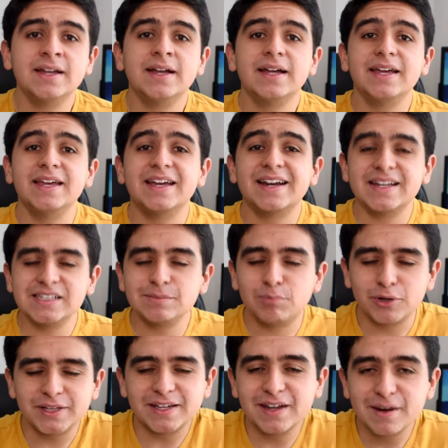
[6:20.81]
Eh, gracias por
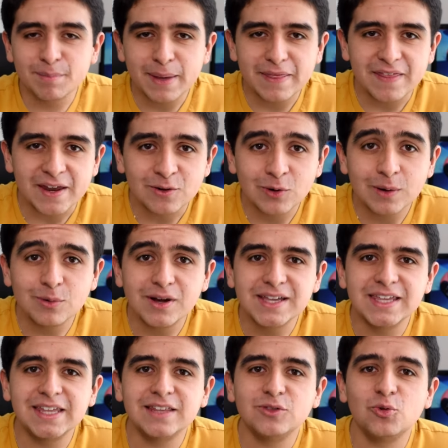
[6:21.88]
tenerme de nuevo
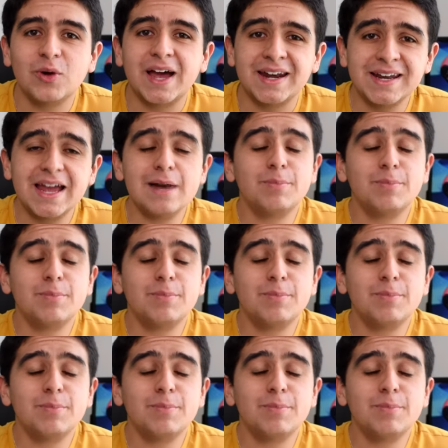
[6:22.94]
aquí en tu canal.